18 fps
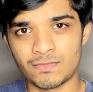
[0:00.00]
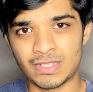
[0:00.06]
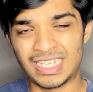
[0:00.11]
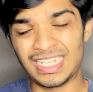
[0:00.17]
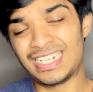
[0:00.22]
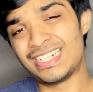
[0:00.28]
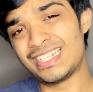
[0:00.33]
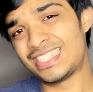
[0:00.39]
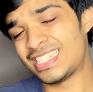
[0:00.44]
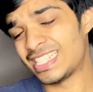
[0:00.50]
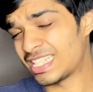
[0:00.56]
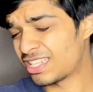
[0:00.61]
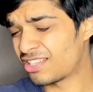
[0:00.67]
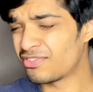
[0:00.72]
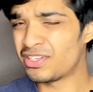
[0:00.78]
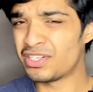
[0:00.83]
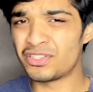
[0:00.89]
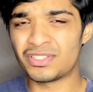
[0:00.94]
ఇలాంటి చెత్త
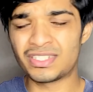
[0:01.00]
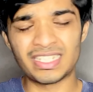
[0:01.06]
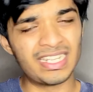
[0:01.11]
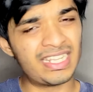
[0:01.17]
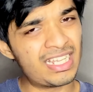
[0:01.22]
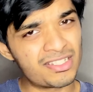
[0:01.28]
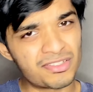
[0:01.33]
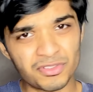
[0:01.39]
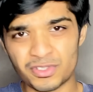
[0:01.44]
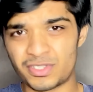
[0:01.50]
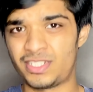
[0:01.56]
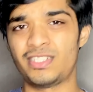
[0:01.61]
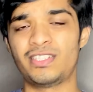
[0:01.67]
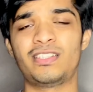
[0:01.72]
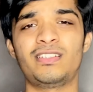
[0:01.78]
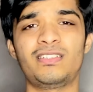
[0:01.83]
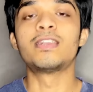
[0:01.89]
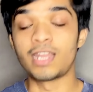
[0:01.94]
వీడియో చేయాల్సి
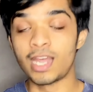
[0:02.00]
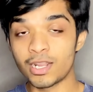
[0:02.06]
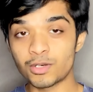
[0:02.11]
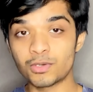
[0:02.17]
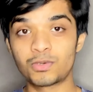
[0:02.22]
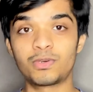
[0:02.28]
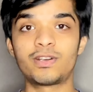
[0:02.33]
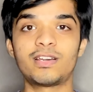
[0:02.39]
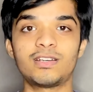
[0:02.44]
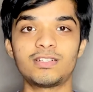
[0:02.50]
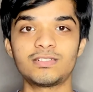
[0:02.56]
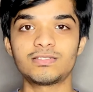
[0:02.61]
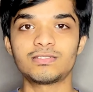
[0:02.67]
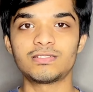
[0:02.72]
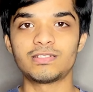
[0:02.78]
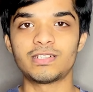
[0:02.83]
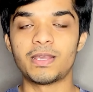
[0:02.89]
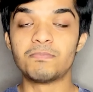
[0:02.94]
వచ్చింది నాకు కూడా
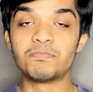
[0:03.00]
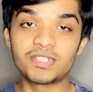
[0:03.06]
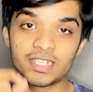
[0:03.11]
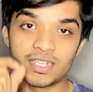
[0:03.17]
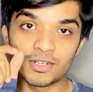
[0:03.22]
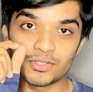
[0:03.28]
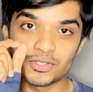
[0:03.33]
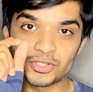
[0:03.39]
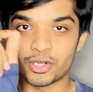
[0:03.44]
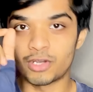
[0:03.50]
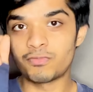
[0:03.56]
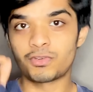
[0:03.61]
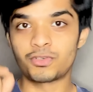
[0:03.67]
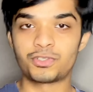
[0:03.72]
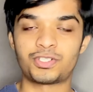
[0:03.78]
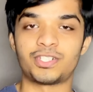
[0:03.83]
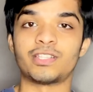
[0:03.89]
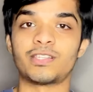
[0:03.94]
ఎంసీఏ నుంచి ఆఫర్
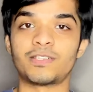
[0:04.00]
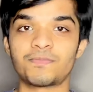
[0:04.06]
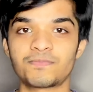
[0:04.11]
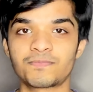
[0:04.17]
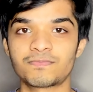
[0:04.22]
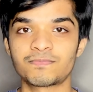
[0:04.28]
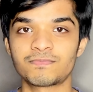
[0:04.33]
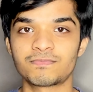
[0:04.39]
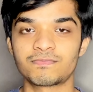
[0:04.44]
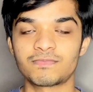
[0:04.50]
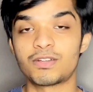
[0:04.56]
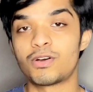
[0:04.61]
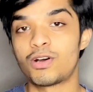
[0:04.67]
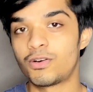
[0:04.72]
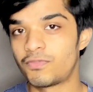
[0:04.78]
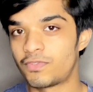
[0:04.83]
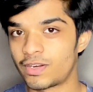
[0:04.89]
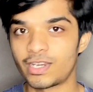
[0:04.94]
వచ్చింది నేను
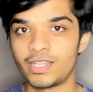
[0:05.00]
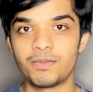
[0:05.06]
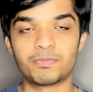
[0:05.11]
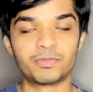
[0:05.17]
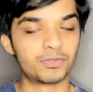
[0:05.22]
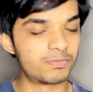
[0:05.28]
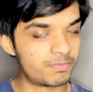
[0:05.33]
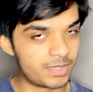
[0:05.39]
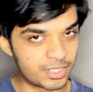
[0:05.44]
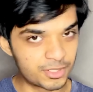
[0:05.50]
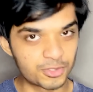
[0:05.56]
ఆఫర్ని ఇప్పుడు మీకు